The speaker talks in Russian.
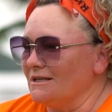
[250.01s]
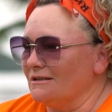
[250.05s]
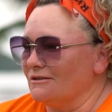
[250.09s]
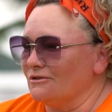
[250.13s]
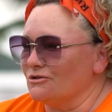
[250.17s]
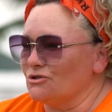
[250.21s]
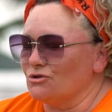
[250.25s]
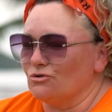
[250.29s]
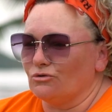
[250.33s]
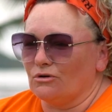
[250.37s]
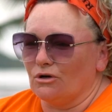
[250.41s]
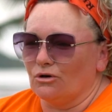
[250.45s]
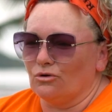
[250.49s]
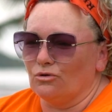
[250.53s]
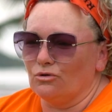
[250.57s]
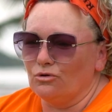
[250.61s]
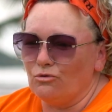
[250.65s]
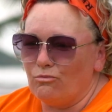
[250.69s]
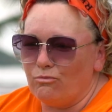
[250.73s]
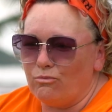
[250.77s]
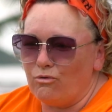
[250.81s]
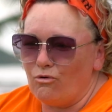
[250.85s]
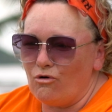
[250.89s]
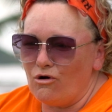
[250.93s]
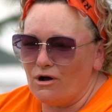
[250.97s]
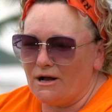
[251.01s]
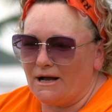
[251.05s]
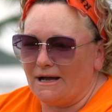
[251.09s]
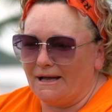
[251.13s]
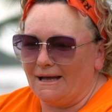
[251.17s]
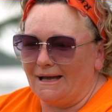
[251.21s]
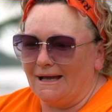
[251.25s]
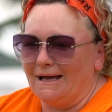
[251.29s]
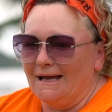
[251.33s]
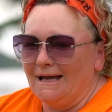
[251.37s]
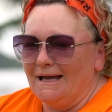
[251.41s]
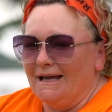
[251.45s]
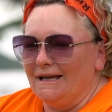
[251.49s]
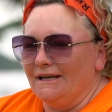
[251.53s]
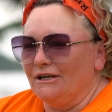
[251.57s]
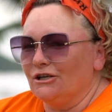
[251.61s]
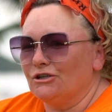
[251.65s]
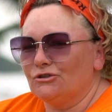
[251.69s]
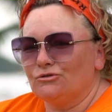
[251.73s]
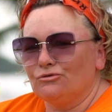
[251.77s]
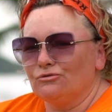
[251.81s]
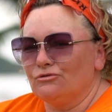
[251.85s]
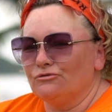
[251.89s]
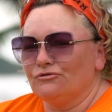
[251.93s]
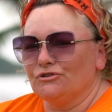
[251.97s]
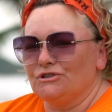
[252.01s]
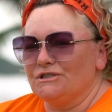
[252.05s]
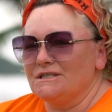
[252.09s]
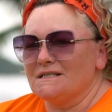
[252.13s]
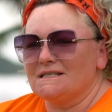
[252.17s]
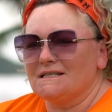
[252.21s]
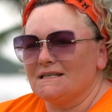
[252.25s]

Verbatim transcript: оно настолько глубокое, и кто вот не